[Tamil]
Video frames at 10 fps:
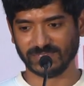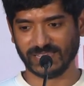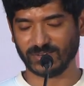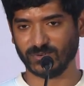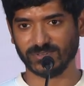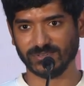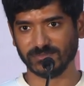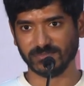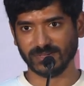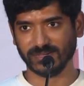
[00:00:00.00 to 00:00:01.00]
எனக்கு ஒரு
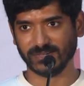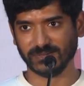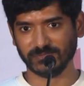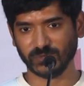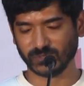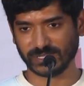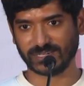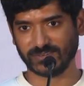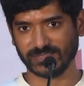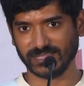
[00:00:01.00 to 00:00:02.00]

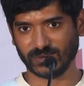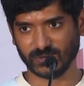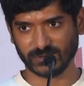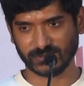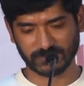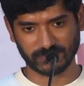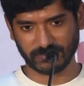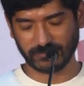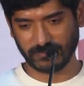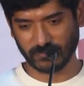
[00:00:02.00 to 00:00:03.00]
மியூசிக் வந்து எனக்கு ஒரு
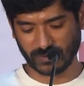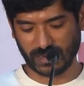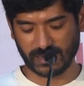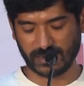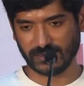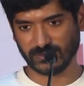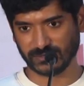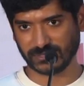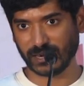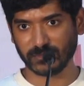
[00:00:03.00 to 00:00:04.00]
ஒரு ஒரு
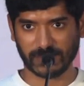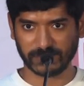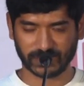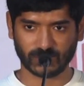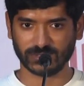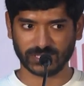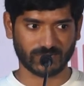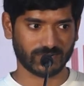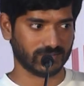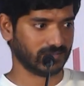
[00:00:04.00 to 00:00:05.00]
தளம் அமைத்து கொடுத்த
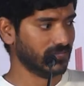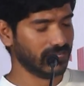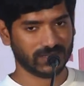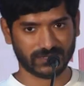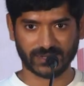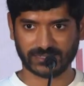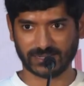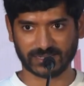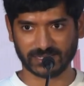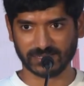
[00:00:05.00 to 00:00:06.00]
என்னோடய
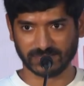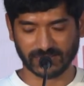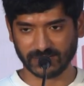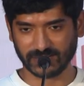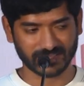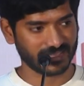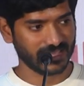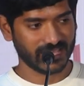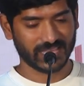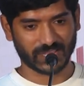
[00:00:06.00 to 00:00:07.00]
டிரெக்டருக்கு நன்றி
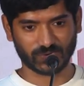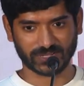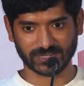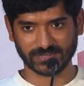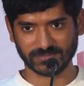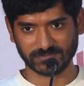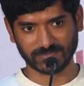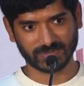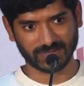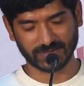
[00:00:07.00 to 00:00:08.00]
என்னுடைய
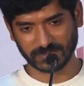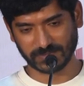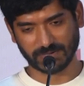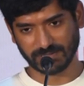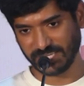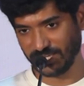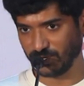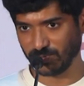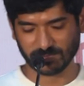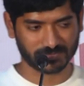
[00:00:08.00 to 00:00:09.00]

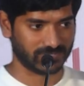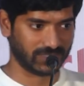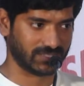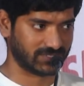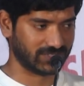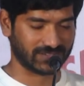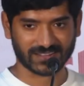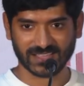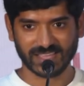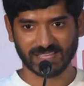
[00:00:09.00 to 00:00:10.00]
ஹீரோ சித்தார்த் சார்
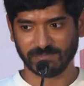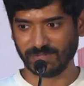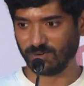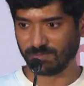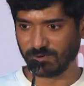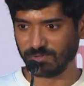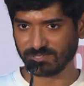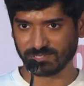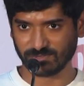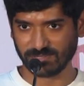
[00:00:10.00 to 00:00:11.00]
என்னுடைய
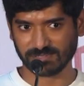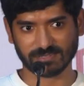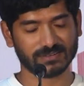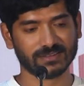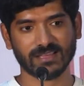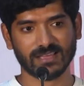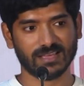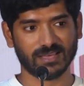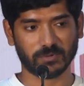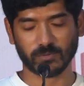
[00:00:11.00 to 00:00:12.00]
ப்ரொடியூசர் சுதன் சார்
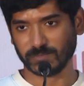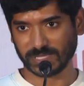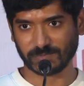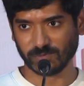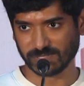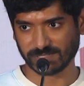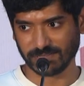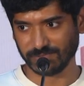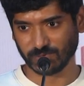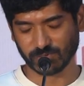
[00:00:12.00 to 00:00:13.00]
அப்புறம் திங்க் மியூசிக்
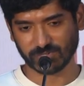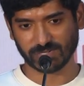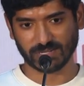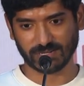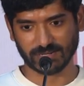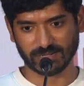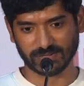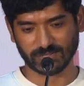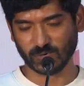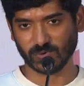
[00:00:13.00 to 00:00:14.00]
சந்தோஷ் அண்ட்
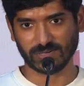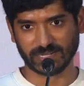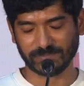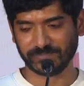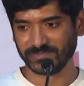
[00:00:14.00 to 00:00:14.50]
த ஹோல் டீம்